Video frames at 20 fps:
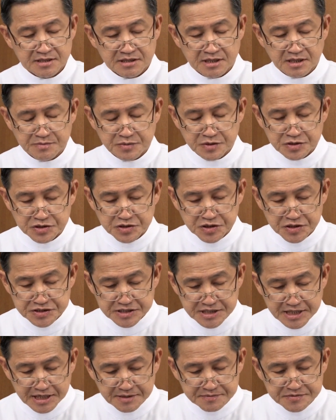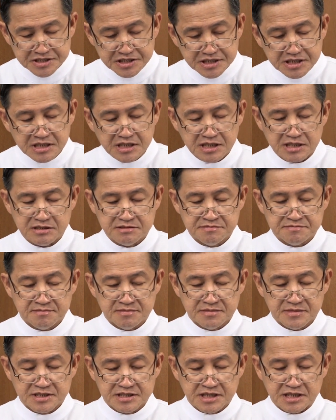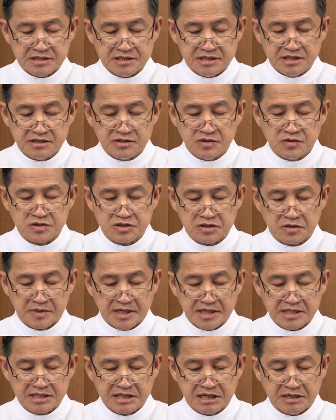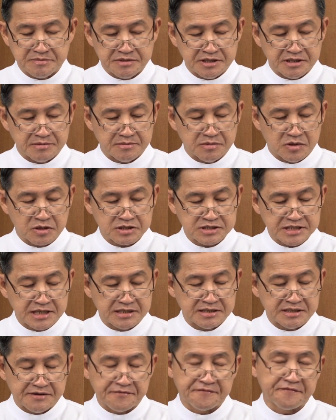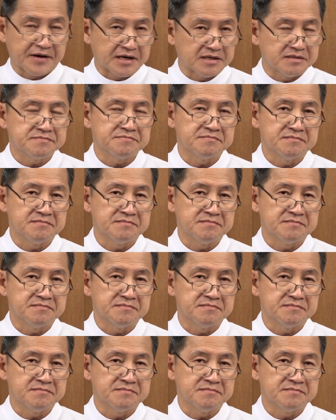นักบุญยอแซบเชื่อสิ่งที่ทูตสวรรค์คาเบียนบอกท่านในฝัน